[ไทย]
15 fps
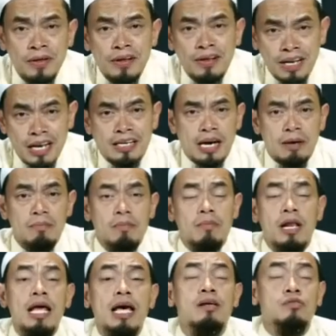นะครับ
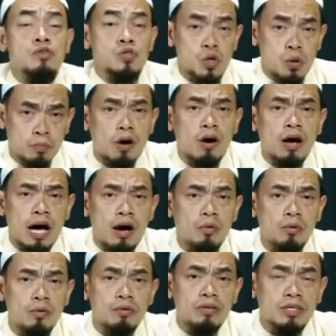และศพของเขา
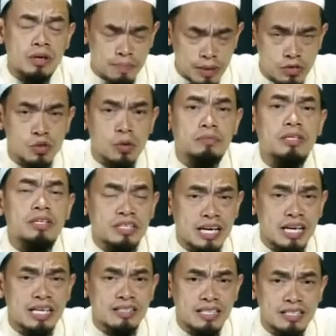ก็เป็นศพที่ชะ
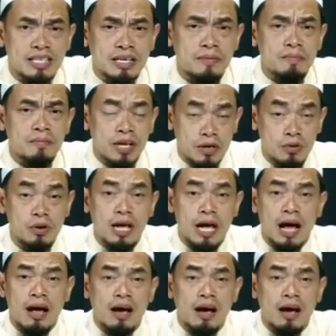ฮีดจริงๆในดุนยา